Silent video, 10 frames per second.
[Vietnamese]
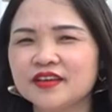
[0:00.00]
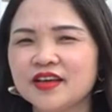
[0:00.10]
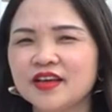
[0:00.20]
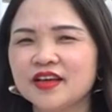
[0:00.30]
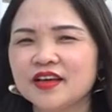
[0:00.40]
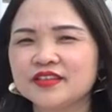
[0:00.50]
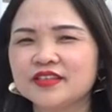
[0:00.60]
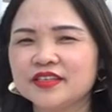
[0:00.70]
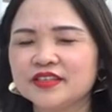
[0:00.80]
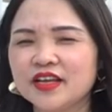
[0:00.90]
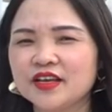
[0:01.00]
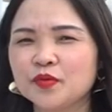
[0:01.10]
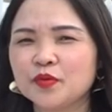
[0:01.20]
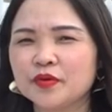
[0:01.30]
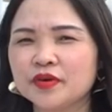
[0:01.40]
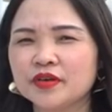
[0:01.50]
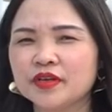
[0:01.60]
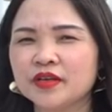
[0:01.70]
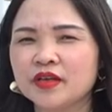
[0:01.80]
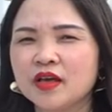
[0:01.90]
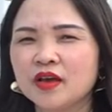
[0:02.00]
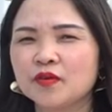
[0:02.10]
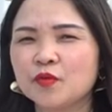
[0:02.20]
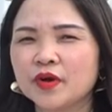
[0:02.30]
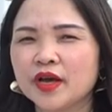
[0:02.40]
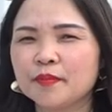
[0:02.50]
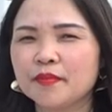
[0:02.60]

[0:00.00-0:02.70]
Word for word: Những lý tưởng, thành quả mà người tạo